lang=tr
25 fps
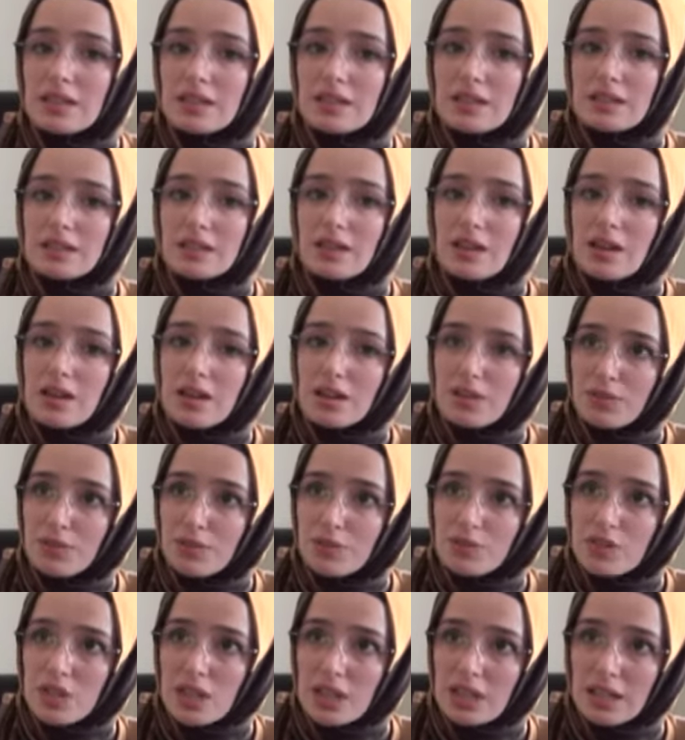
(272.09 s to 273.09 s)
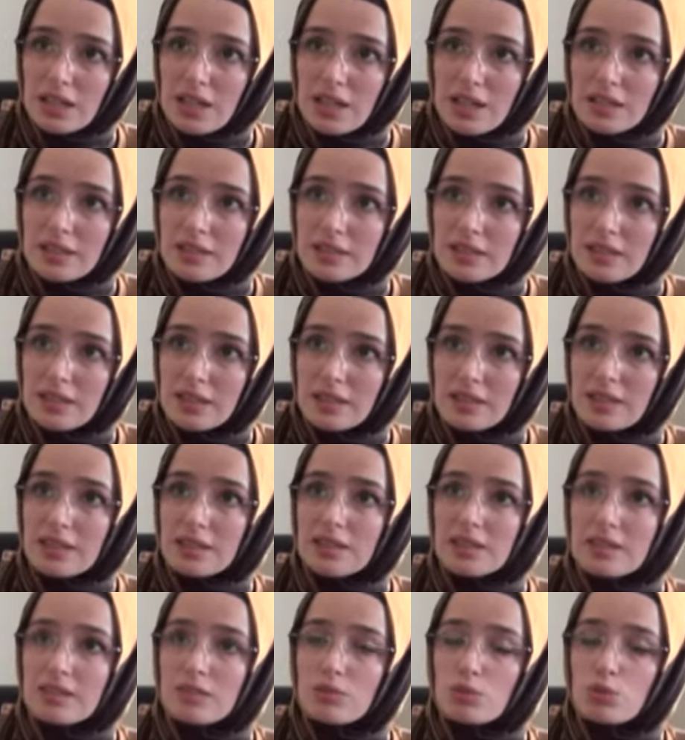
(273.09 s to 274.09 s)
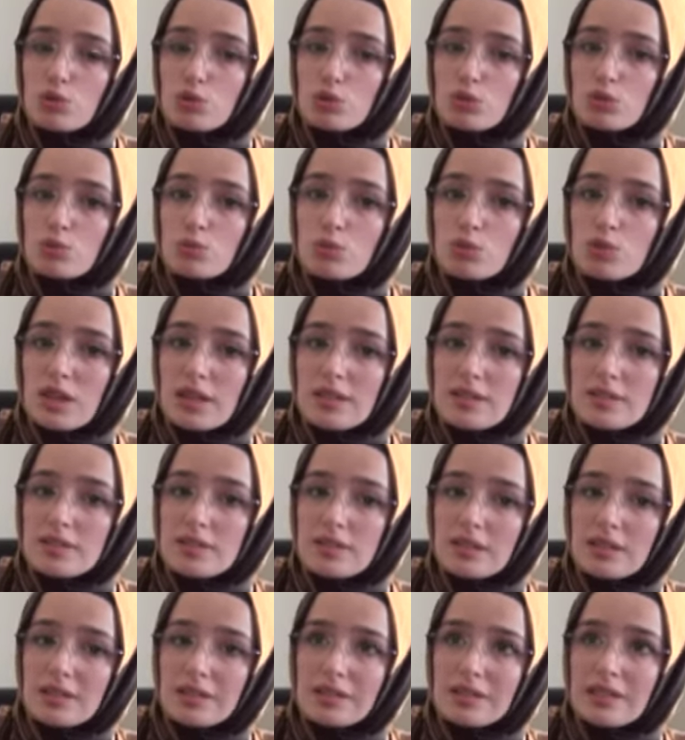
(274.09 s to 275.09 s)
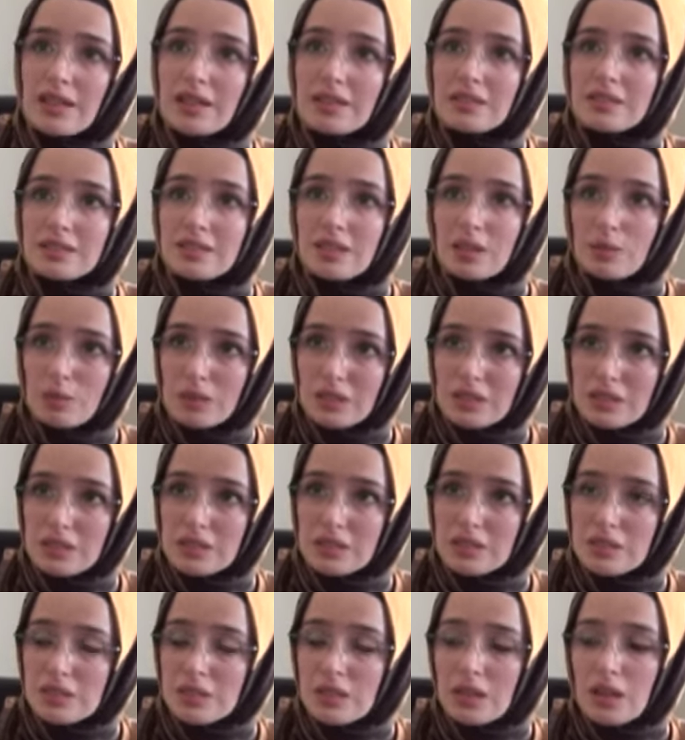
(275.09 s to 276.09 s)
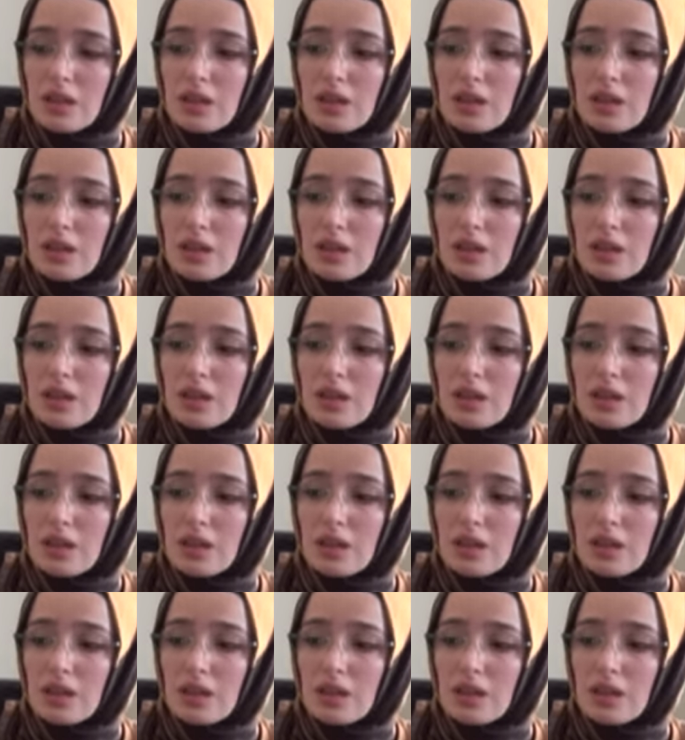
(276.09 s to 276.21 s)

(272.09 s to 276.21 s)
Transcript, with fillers: e, daha hafif şeyler yiyerek vücudumuzu aslında dinlendirebiliriz.